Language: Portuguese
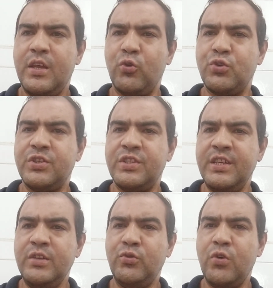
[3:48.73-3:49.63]
eu
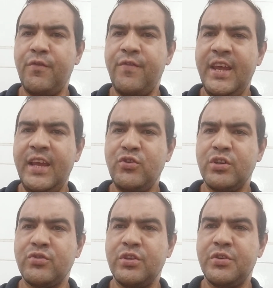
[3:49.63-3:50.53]
sinto, eu vejo
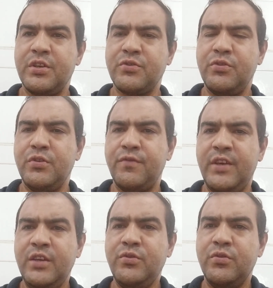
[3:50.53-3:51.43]
as tuas orações, eu
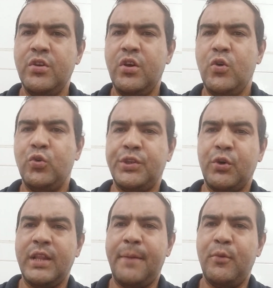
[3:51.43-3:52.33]
vejo o
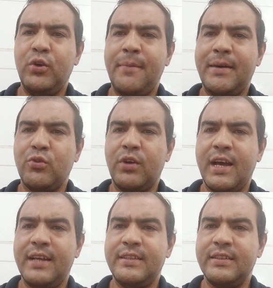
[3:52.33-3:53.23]
teu clamor na
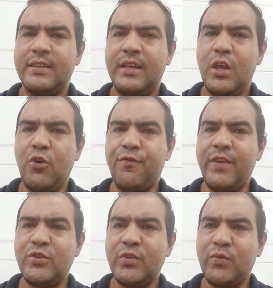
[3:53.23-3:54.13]
madrugada, eu
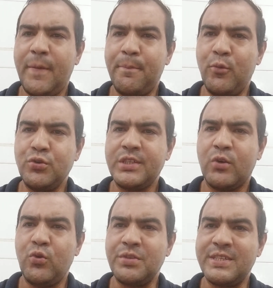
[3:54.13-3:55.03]
vejo a tua busca
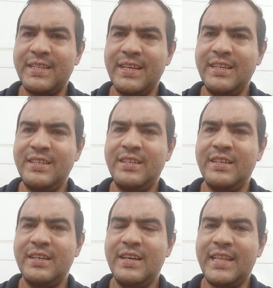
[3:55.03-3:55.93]

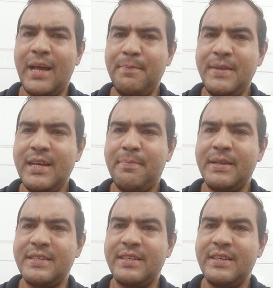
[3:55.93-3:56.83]
constante na minha
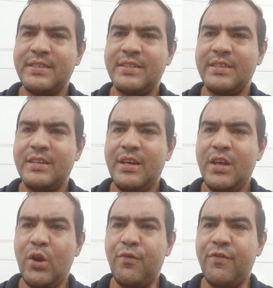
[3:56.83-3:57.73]
presença.
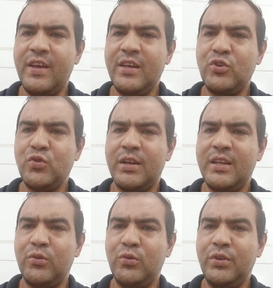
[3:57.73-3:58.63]
Eu vejo,
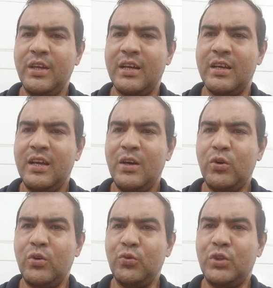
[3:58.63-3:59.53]
aleluia,
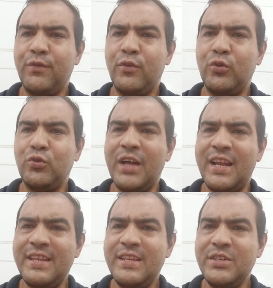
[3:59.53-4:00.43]
o teu
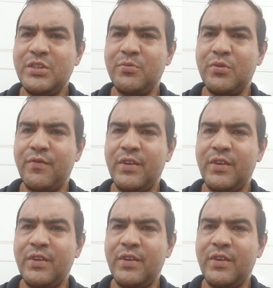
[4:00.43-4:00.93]
voluntarismo, eu